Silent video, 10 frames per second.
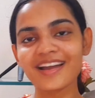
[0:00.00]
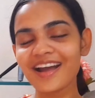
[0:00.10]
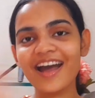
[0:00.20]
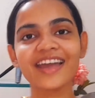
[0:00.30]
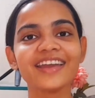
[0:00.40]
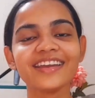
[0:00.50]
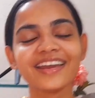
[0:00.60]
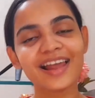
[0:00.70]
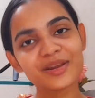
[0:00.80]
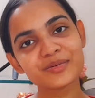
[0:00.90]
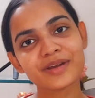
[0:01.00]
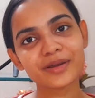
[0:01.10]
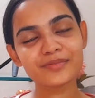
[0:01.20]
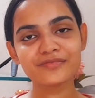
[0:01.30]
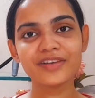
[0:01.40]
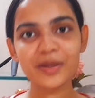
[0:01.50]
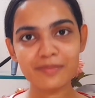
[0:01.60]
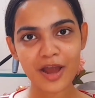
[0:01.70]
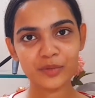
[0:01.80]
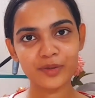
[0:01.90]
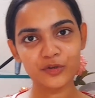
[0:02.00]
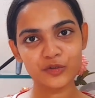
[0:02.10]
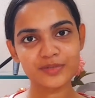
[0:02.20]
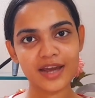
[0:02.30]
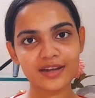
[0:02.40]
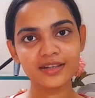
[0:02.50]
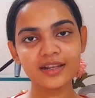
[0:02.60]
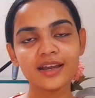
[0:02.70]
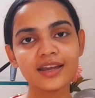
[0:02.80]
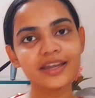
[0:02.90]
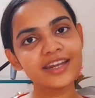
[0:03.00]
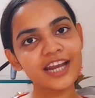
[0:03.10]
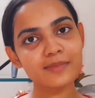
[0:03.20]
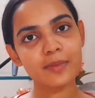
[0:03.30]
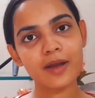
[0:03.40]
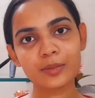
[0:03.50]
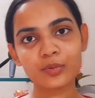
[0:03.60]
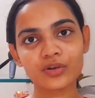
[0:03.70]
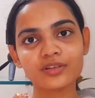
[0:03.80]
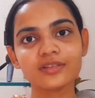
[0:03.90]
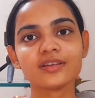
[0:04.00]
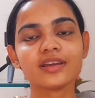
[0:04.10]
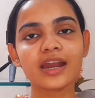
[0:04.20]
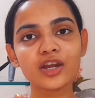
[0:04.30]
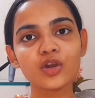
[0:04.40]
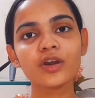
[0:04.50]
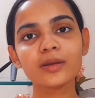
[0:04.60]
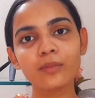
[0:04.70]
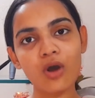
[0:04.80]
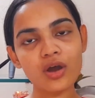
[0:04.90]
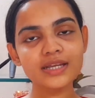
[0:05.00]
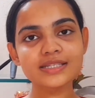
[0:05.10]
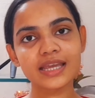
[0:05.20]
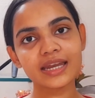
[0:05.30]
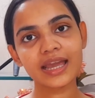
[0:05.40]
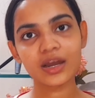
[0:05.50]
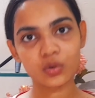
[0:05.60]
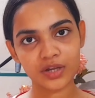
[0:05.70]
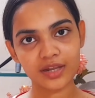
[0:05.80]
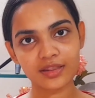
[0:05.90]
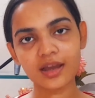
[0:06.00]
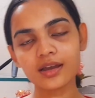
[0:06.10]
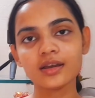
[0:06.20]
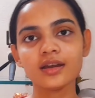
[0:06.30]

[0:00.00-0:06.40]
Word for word: ஹாய் எல்லாருக்கும் வணக்கம் வெல்கம் பேக் டு மை யூடியூப் சேனல் இன்றைக்கி நம்ம பார்க்க போகிறது என்னோட மார்னிங் ஸ்கின் கேர் ரொட்டீன் தான்